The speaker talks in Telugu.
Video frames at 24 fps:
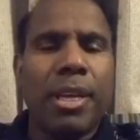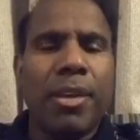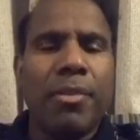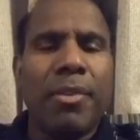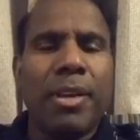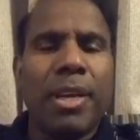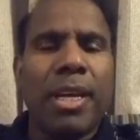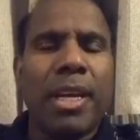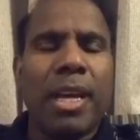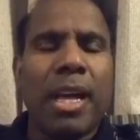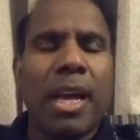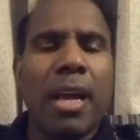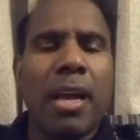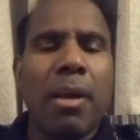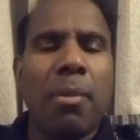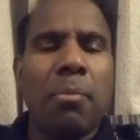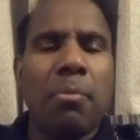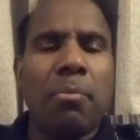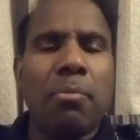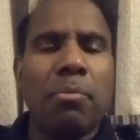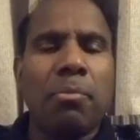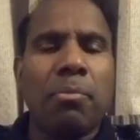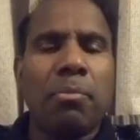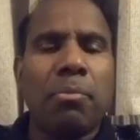ఏమైనా
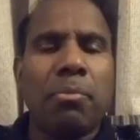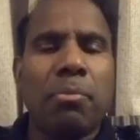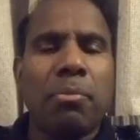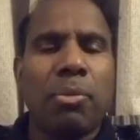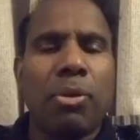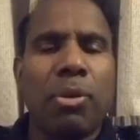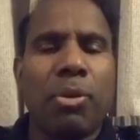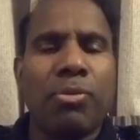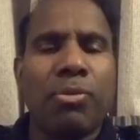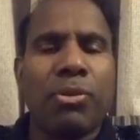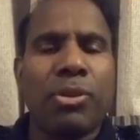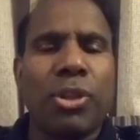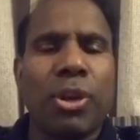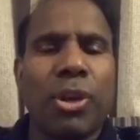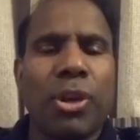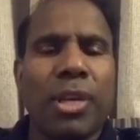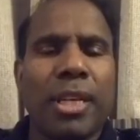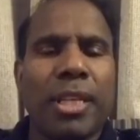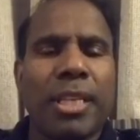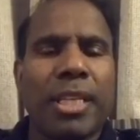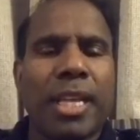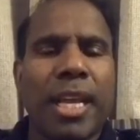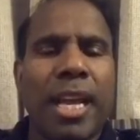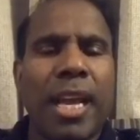ప్రూఫ్
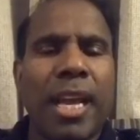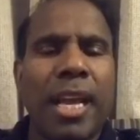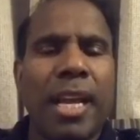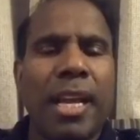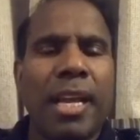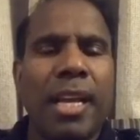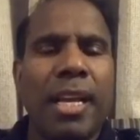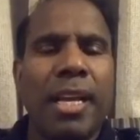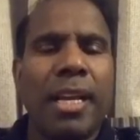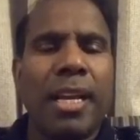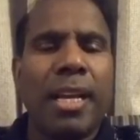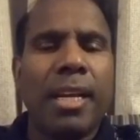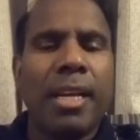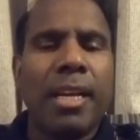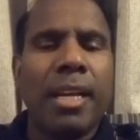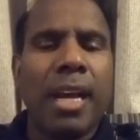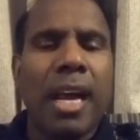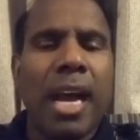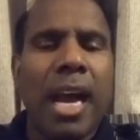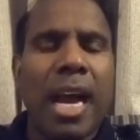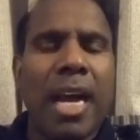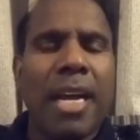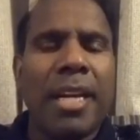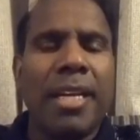దొరికితే
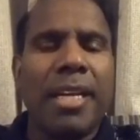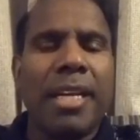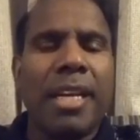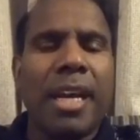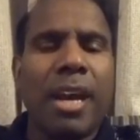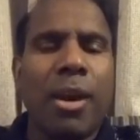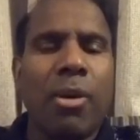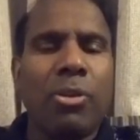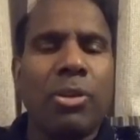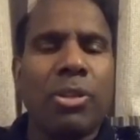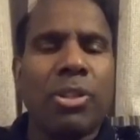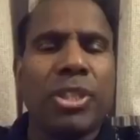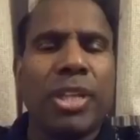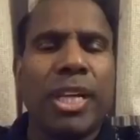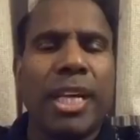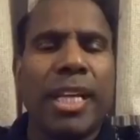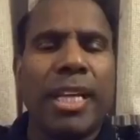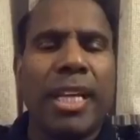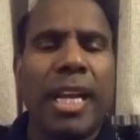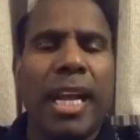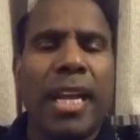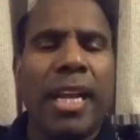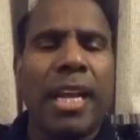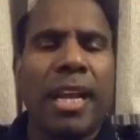అన్నీ కౌంట్
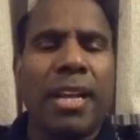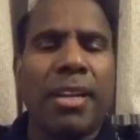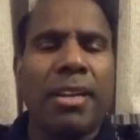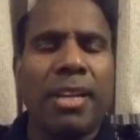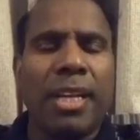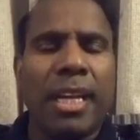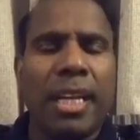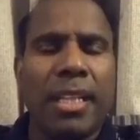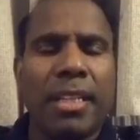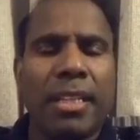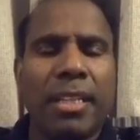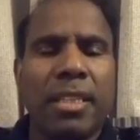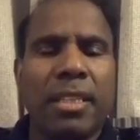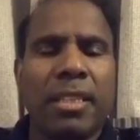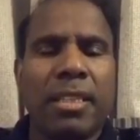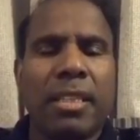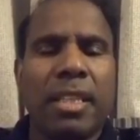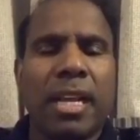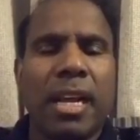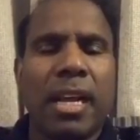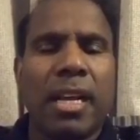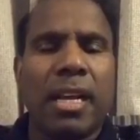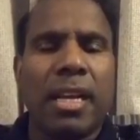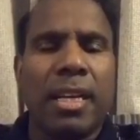చేయండి అన్నారు ఎంత
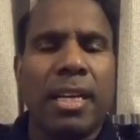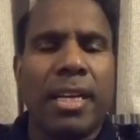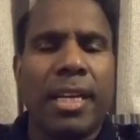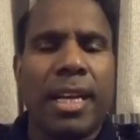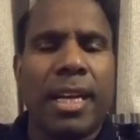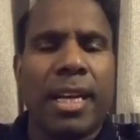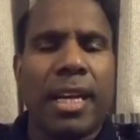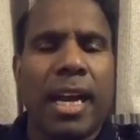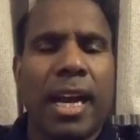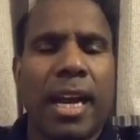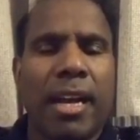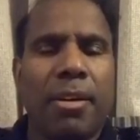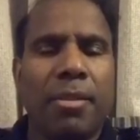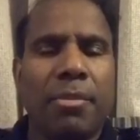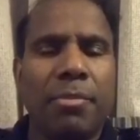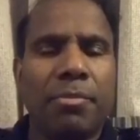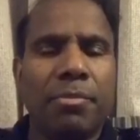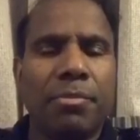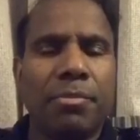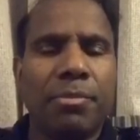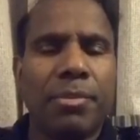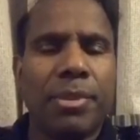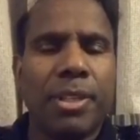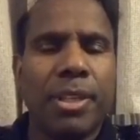క్లియర్గా
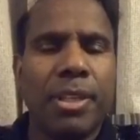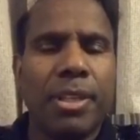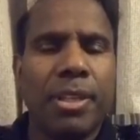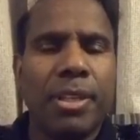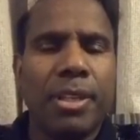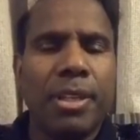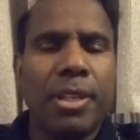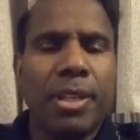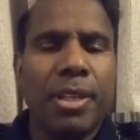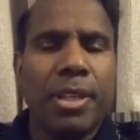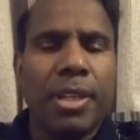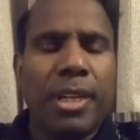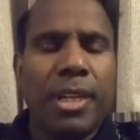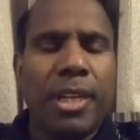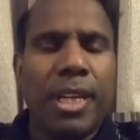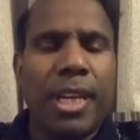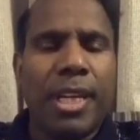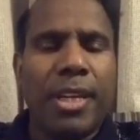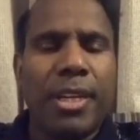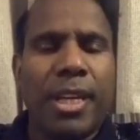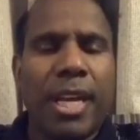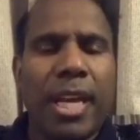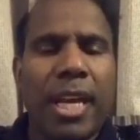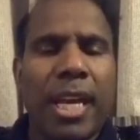
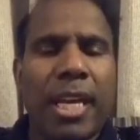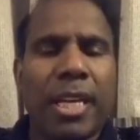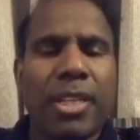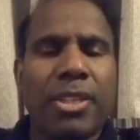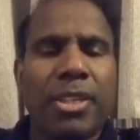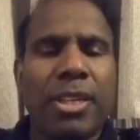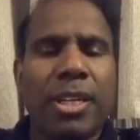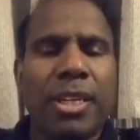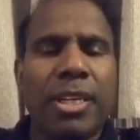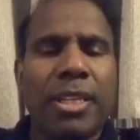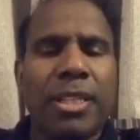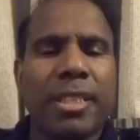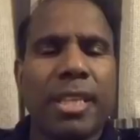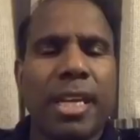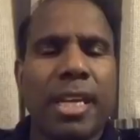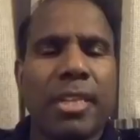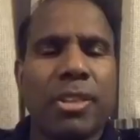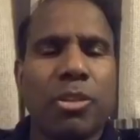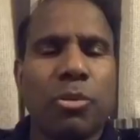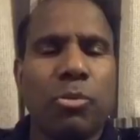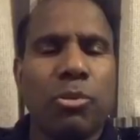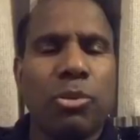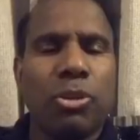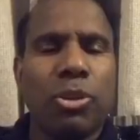నేను ఎలక్షన్ రిజల్ట్స్
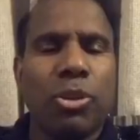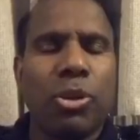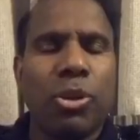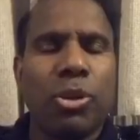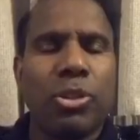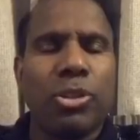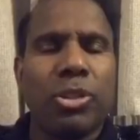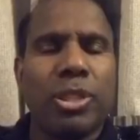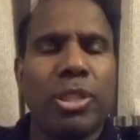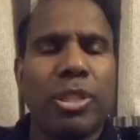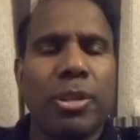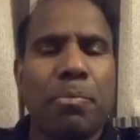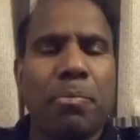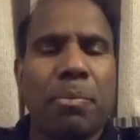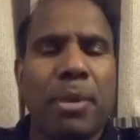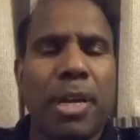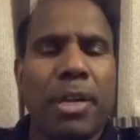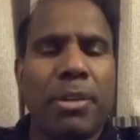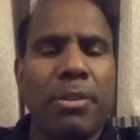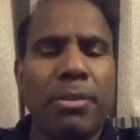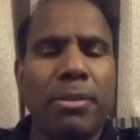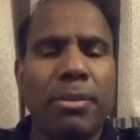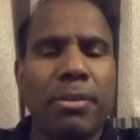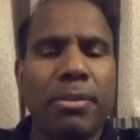ముందు రోజు
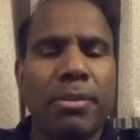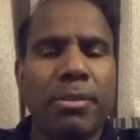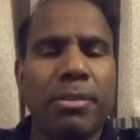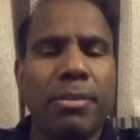చెప్పాను